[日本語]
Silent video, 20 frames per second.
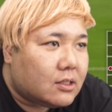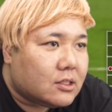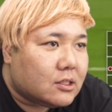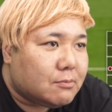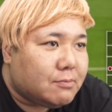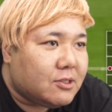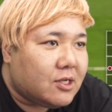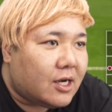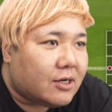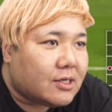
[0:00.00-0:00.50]

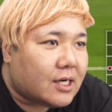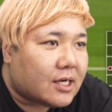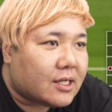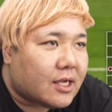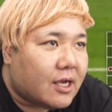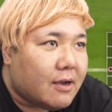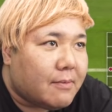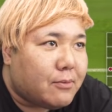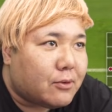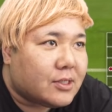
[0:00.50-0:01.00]
スピードあるから
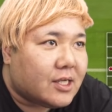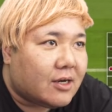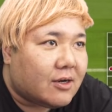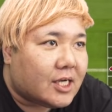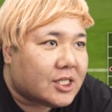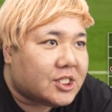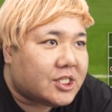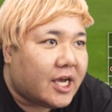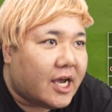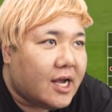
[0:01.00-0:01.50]
ねポリターノ
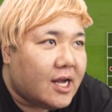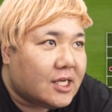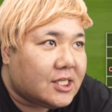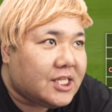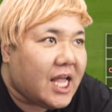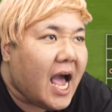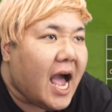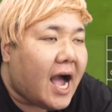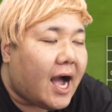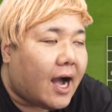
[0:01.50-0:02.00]
走れきた